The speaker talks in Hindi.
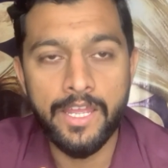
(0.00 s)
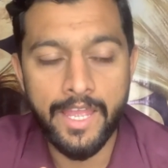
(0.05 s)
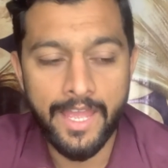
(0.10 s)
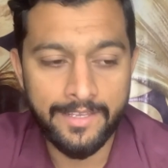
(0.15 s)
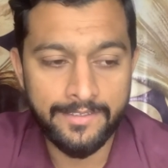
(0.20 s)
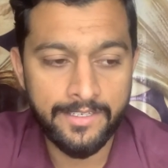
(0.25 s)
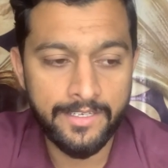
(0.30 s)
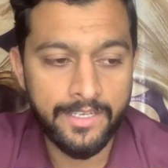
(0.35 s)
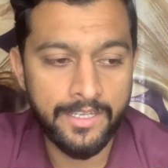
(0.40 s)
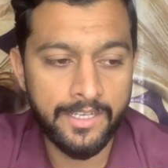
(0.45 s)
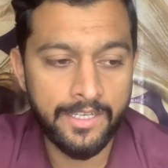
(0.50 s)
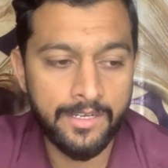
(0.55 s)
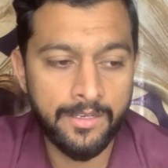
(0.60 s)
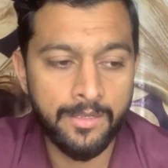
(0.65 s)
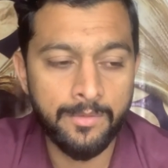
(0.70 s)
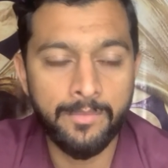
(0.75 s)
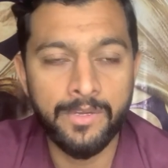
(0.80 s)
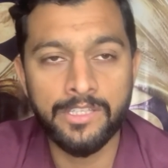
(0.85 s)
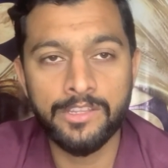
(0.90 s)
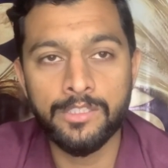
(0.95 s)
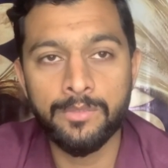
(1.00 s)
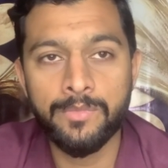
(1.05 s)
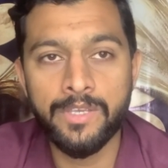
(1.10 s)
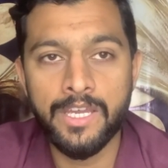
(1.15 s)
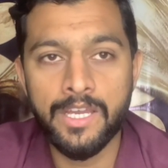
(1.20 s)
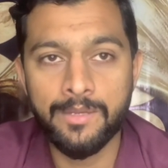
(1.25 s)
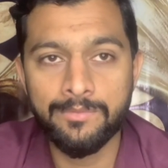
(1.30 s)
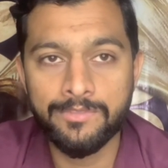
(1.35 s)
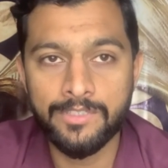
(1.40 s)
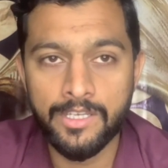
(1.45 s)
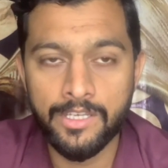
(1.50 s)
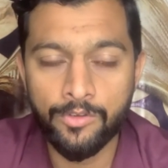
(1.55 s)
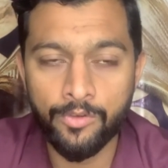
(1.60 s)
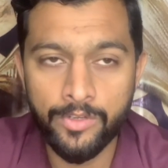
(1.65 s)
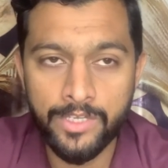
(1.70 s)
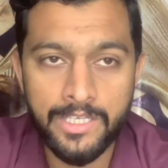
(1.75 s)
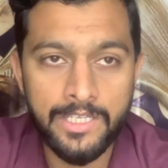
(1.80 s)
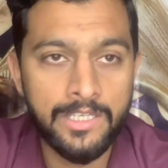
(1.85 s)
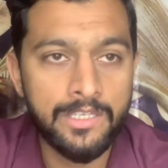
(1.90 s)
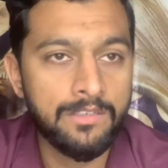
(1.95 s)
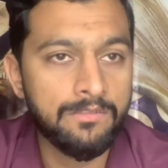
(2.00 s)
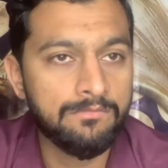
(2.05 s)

ऐसे ही अगर मंथ में आपसे कोई